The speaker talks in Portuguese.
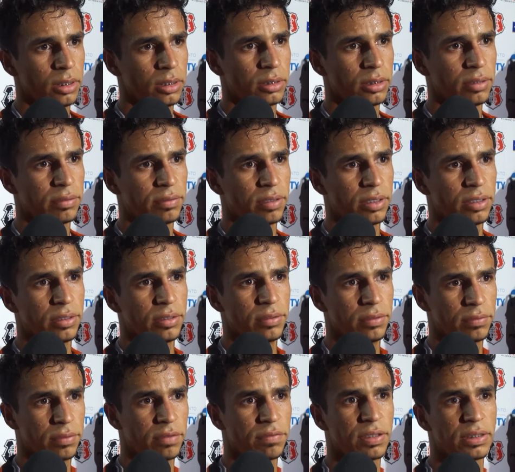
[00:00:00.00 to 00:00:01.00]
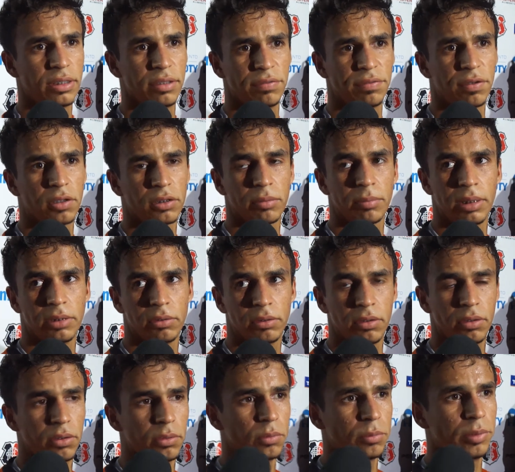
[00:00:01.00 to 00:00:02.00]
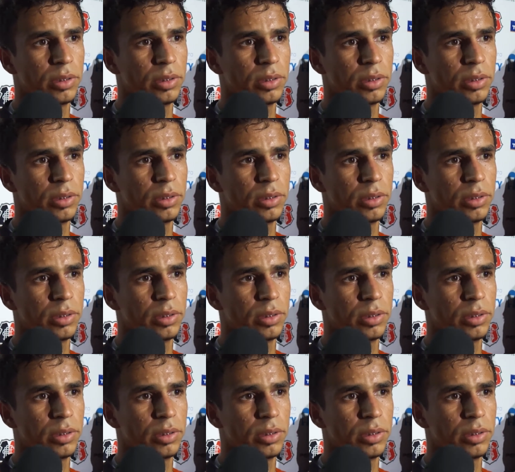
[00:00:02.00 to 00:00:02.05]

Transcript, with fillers: Né, vai, vai fazer falta mais do que os